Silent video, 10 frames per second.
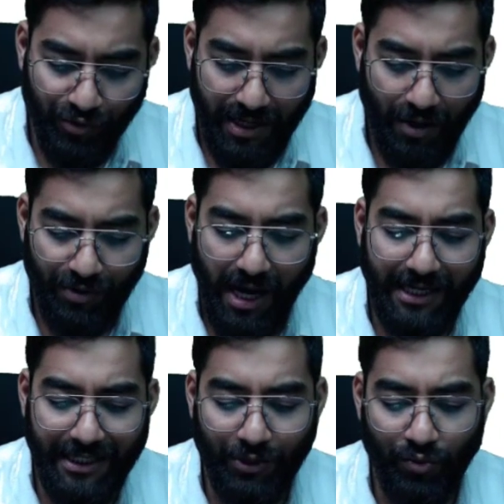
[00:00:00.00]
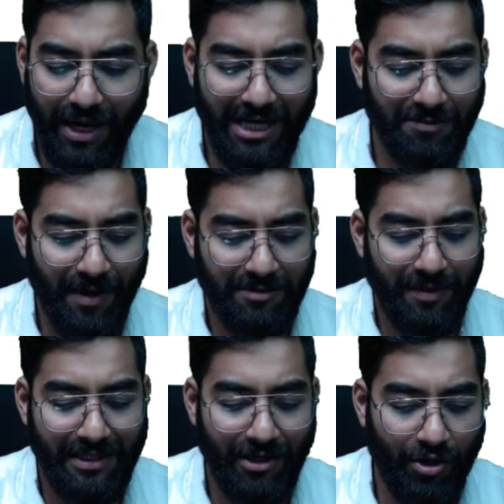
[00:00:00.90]
में जो है अराउंड टू के आसपास
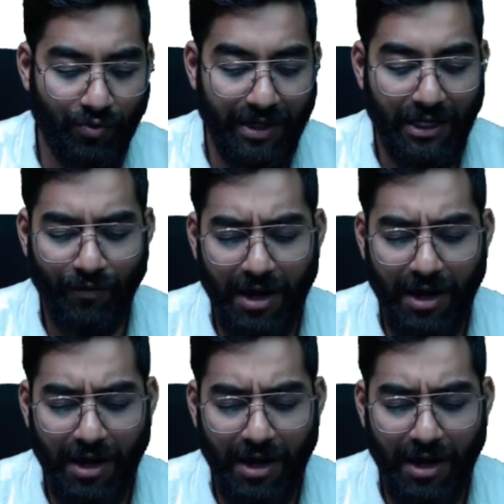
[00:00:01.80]
में थी और ट्वेंटी